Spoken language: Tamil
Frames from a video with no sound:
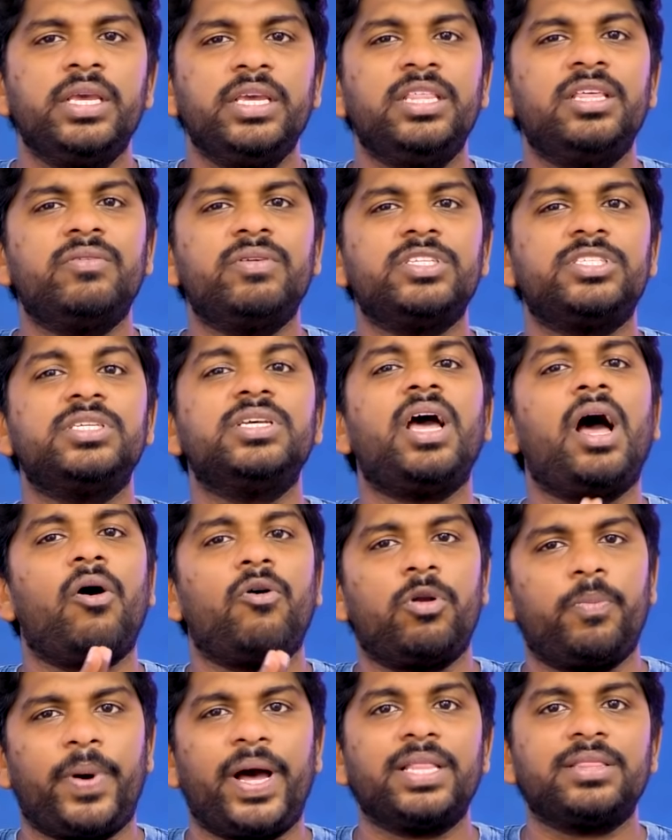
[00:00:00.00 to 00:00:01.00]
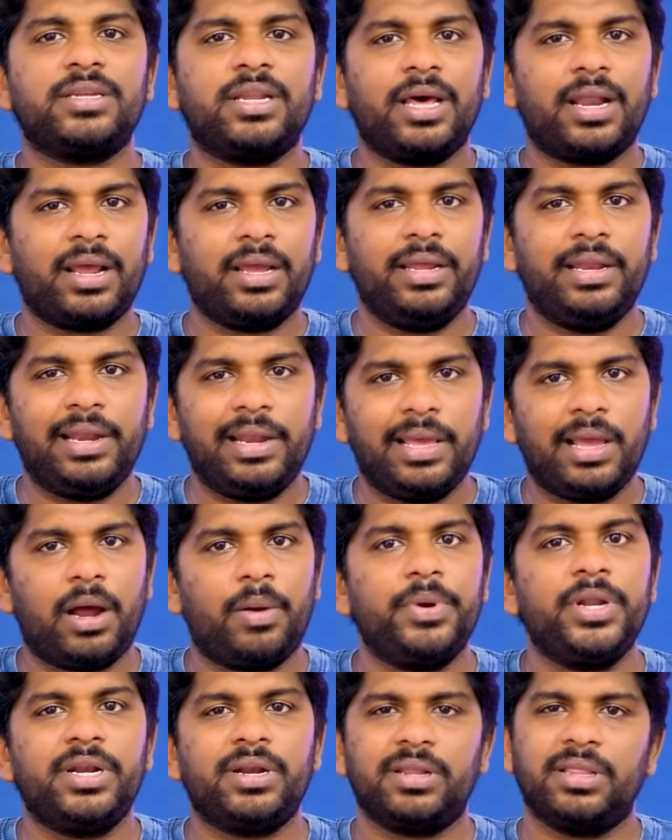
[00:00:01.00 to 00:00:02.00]
இதை வச்சு அவர் பார்த்துட்டாரா இல்லையா
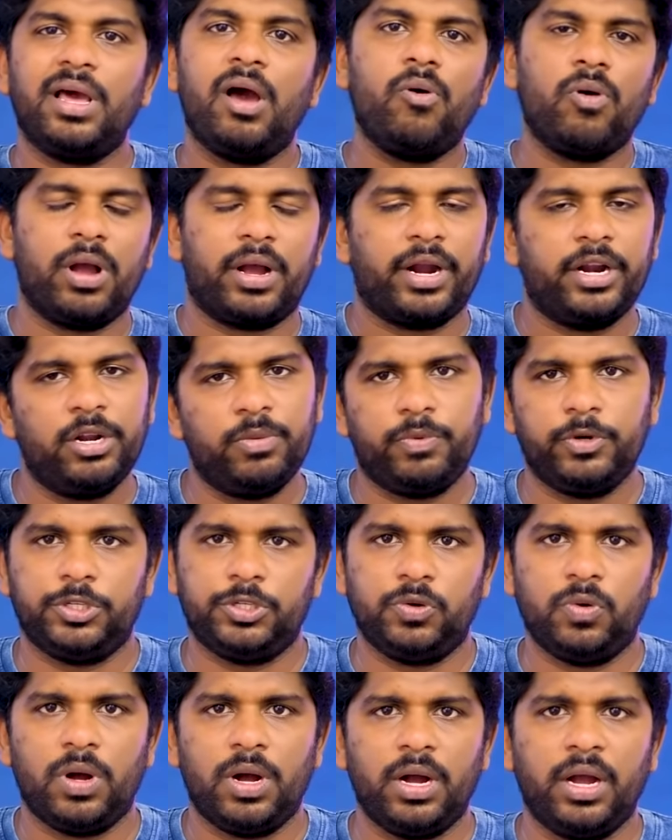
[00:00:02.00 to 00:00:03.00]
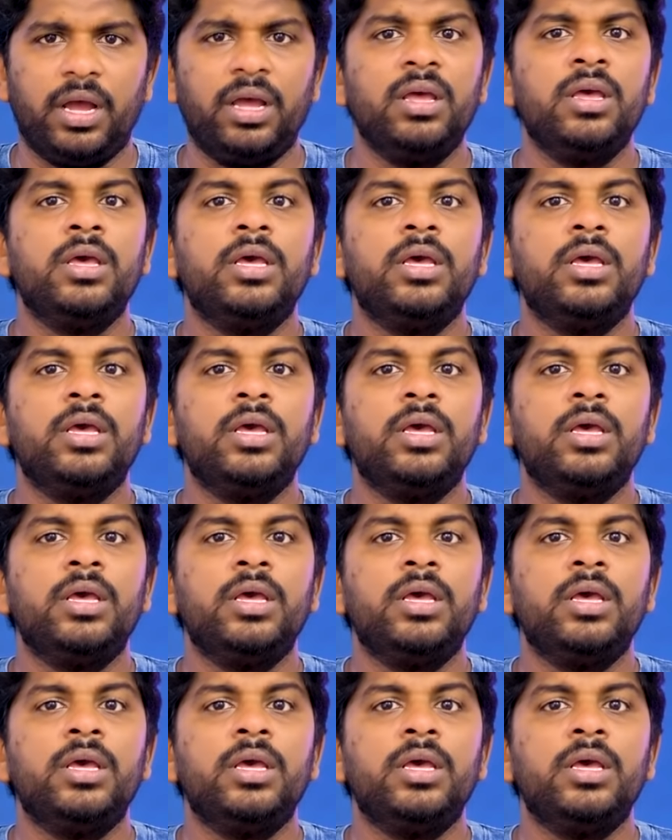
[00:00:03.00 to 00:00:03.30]
அப்படின்றத அவங்க கண்டுபிடிச்சிருவாங்க